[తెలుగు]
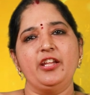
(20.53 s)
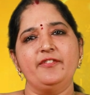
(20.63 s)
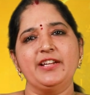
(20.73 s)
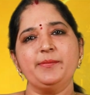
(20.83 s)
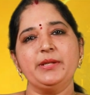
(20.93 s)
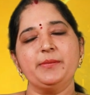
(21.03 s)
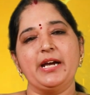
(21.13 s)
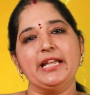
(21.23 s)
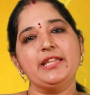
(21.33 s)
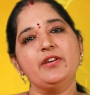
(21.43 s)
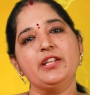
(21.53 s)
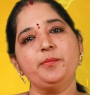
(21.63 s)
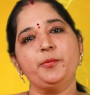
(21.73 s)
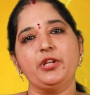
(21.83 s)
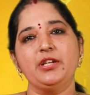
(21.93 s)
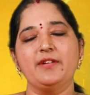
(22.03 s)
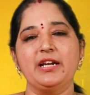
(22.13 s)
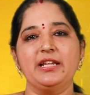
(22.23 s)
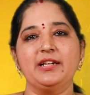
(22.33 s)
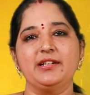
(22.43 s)
ఇవాళ మనం ఆదివారం పుట్టిన
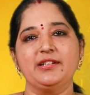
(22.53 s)
వాళ్ళ